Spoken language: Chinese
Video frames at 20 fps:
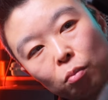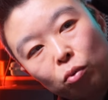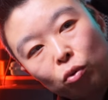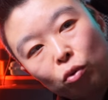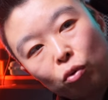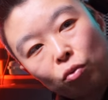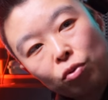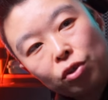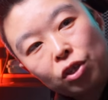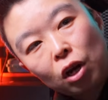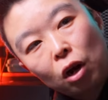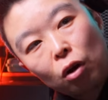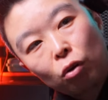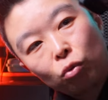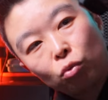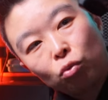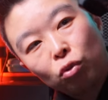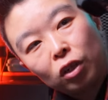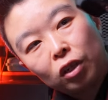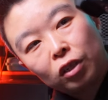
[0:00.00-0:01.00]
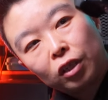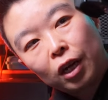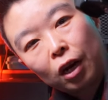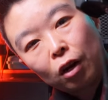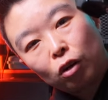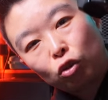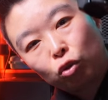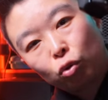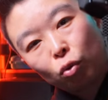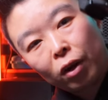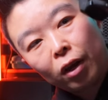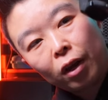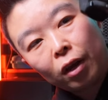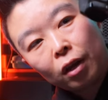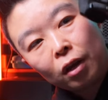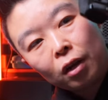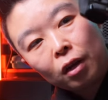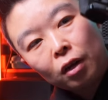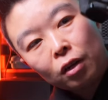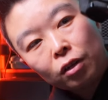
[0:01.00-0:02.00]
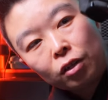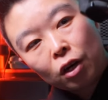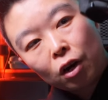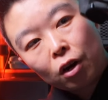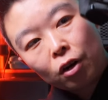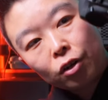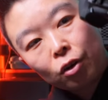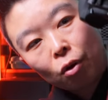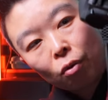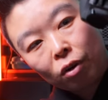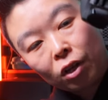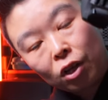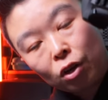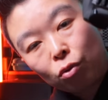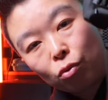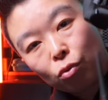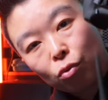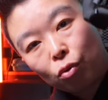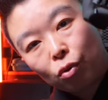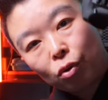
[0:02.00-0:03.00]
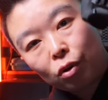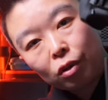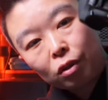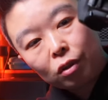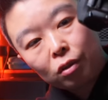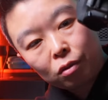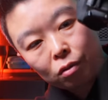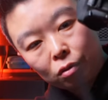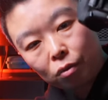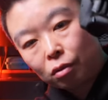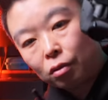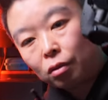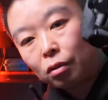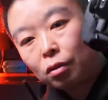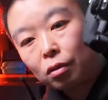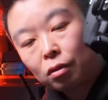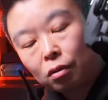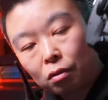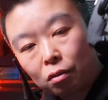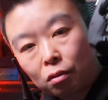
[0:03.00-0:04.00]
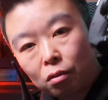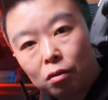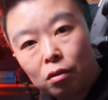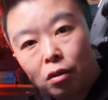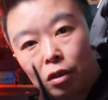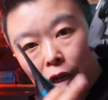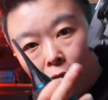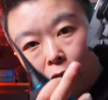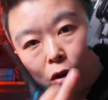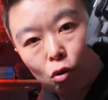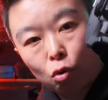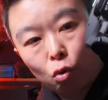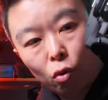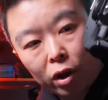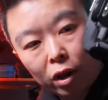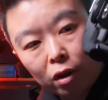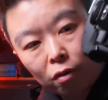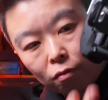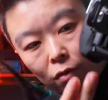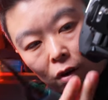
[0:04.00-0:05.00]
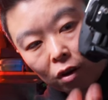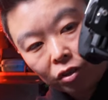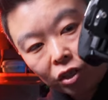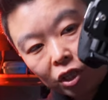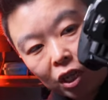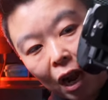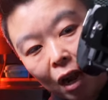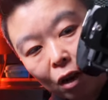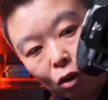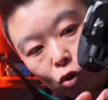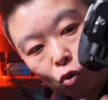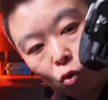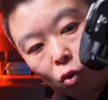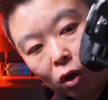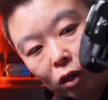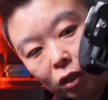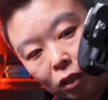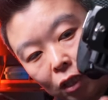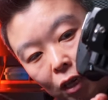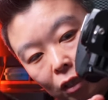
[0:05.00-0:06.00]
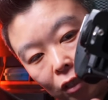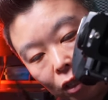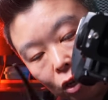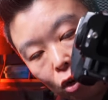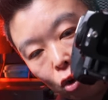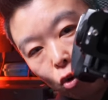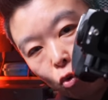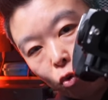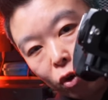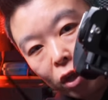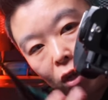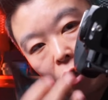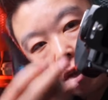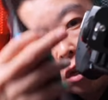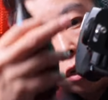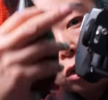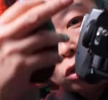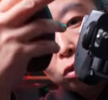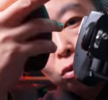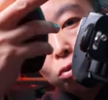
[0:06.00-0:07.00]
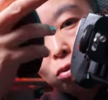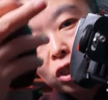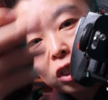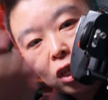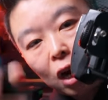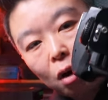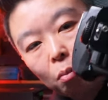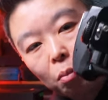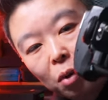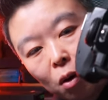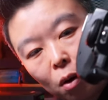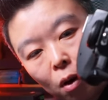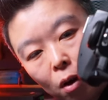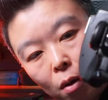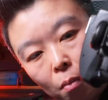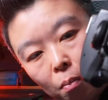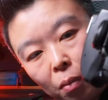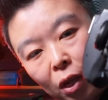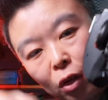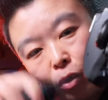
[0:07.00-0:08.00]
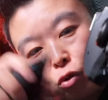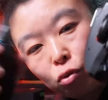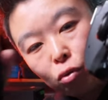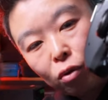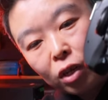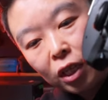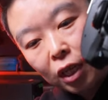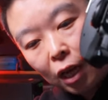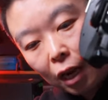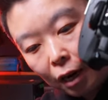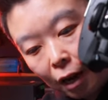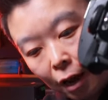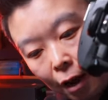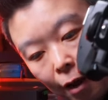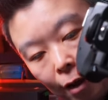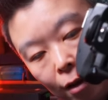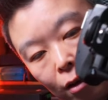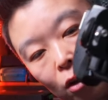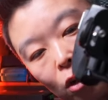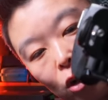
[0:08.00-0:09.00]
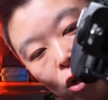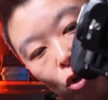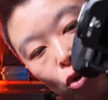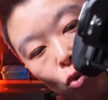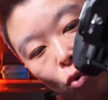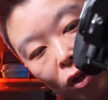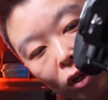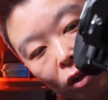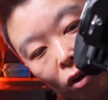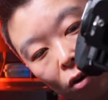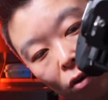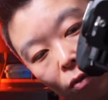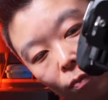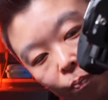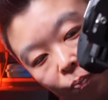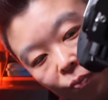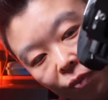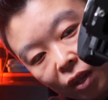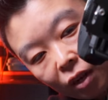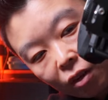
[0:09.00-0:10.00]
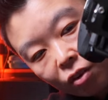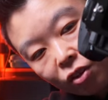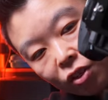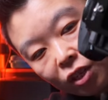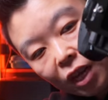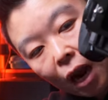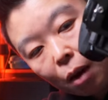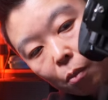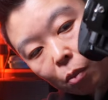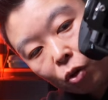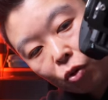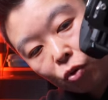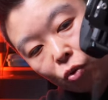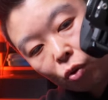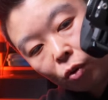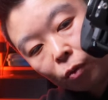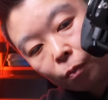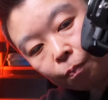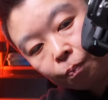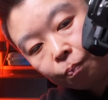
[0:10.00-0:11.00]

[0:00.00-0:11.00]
不同角度的这样吹，这样有利于这个灰往下落，让这个灰从上边儿被吹下来落到下面去。